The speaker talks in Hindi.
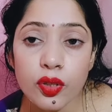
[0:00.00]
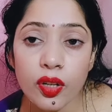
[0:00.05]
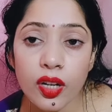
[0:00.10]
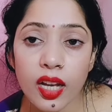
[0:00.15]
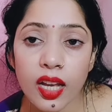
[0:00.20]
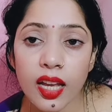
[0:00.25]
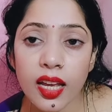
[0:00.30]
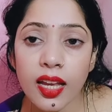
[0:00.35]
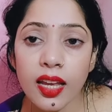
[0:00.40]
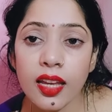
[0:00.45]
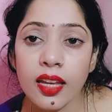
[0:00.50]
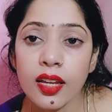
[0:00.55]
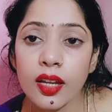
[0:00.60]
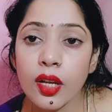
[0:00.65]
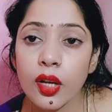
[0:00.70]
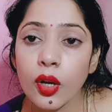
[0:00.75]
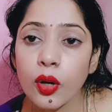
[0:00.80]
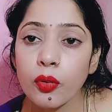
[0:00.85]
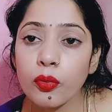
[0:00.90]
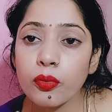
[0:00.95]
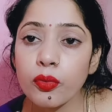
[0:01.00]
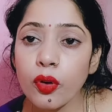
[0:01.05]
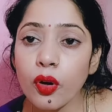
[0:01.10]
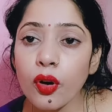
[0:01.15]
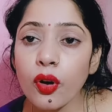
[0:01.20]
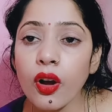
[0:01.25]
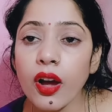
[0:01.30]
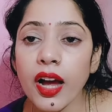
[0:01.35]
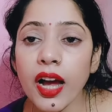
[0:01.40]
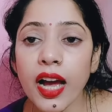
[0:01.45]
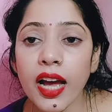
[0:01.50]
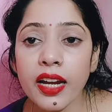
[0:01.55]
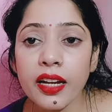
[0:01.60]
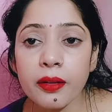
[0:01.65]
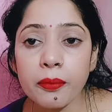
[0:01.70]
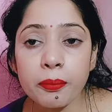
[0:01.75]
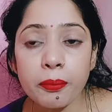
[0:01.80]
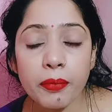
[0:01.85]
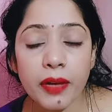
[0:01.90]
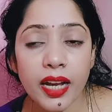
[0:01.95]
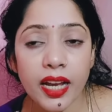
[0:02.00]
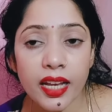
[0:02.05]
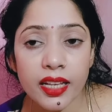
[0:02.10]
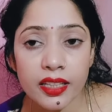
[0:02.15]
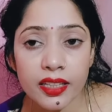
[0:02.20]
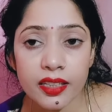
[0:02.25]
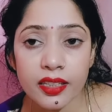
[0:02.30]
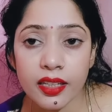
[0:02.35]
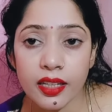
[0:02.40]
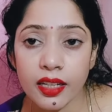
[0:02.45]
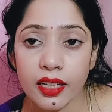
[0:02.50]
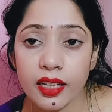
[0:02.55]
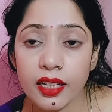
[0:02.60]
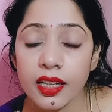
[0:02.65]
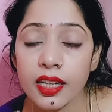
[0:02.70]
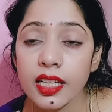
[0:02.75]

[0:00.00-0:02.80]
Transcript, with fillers: जो है वो अनमैरिड है